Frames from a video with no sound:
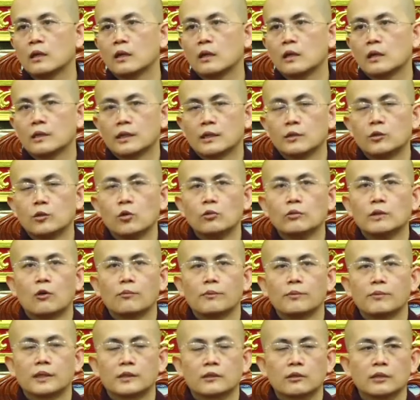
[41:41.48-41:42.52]
thì lúc đầu
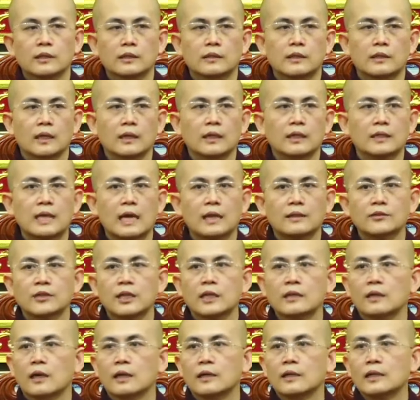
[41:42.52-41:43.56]
mình có thể thấy cái xác
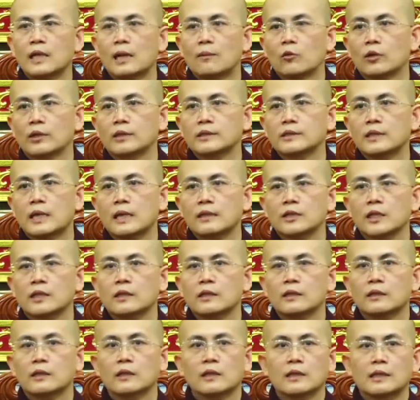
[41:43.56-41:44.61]
chết đấy là một cái xác chết
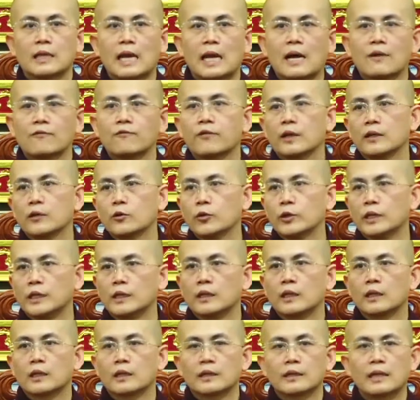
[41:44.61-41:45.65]
đang phân hủy
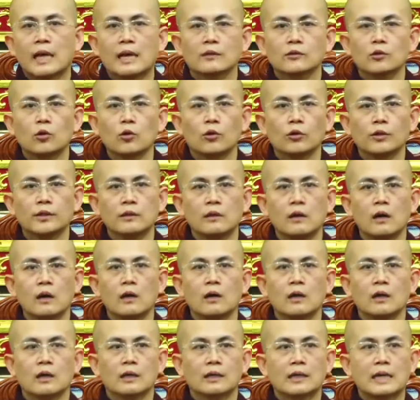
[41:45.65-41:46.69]
đang thối rữa
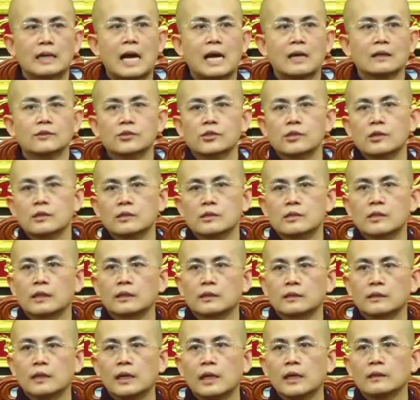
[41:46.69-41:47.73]
đang trương
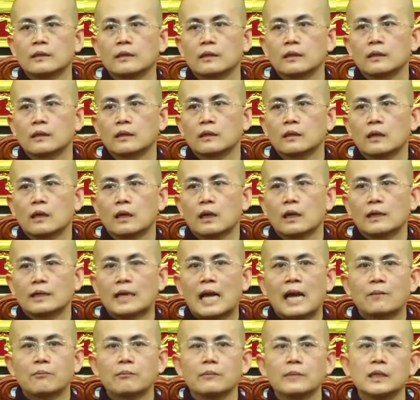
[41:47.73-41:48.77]
sình lên à,
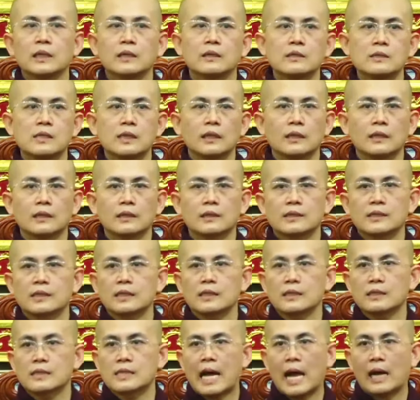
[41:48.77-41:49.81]
đang biến dị
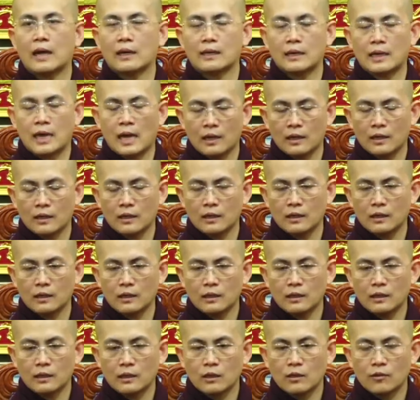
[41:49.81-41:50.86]
dị dạng ra
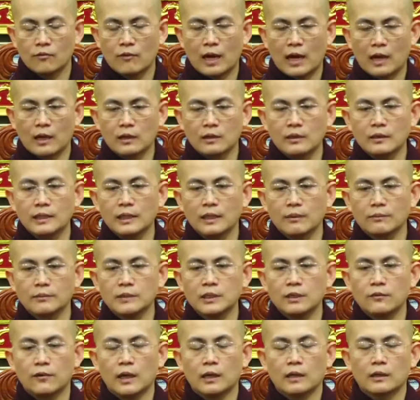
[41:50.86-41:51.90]
và cứ niệm
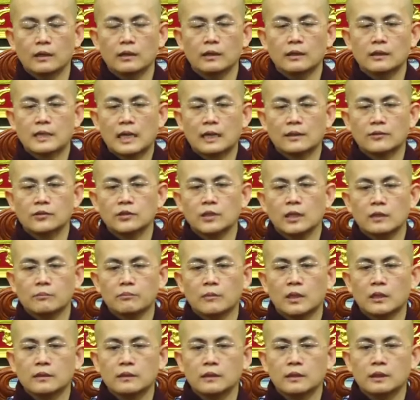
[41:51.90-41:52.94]
như vậy xác chết
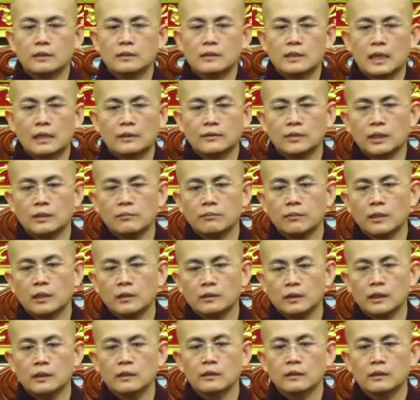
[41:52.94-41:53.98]
bất tịnh xác chết bất
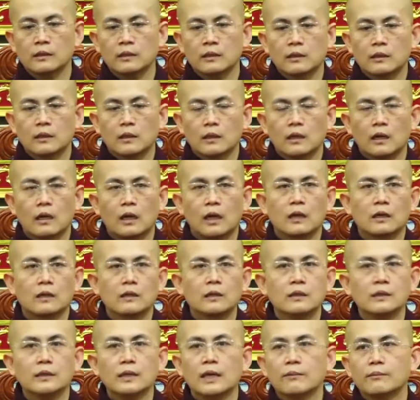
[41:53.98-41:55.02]
tịnh à,
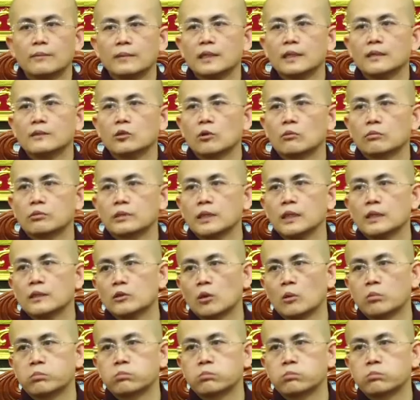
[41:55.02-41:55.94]
cứ niệm liên tục liên tục